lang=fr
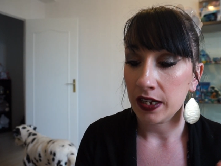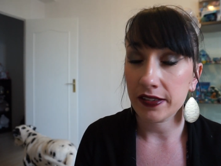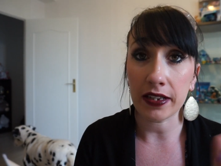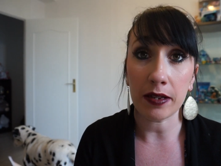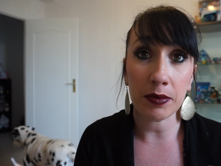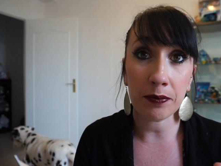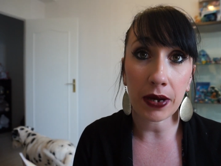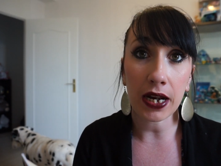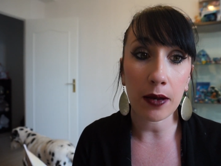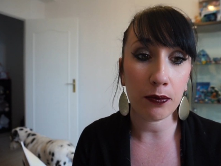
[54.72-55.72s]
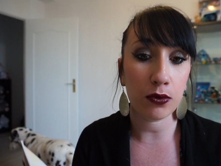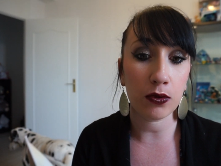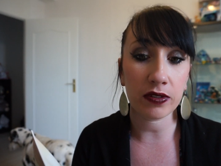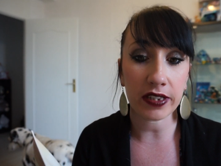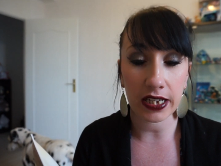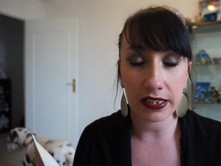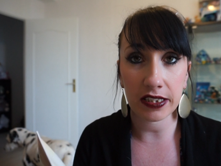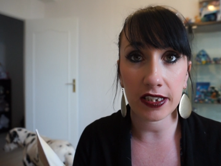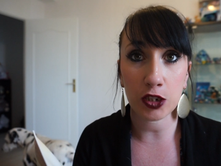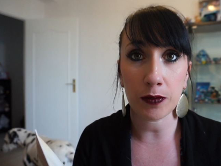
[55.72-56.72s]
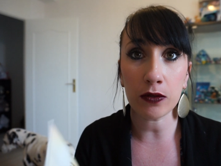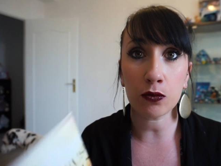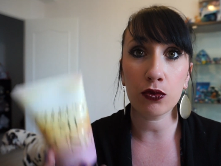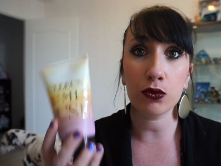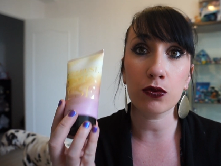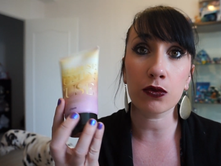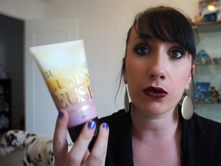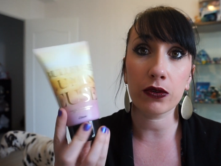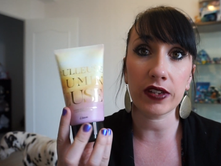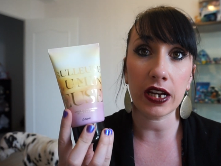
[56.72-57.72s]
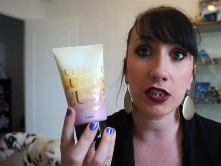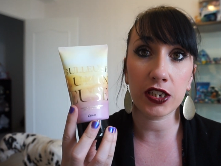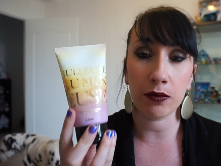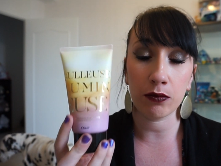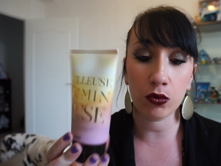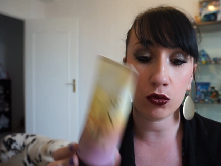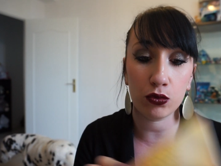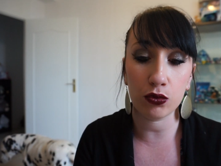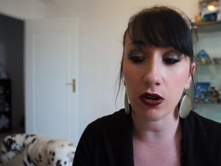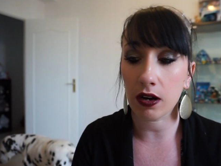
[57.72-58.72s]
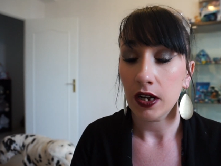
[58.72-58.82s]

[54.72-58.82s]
Ça n'abîme pas la peau, ça la dessèche pas non plus, donc ça j'aime beaucoup.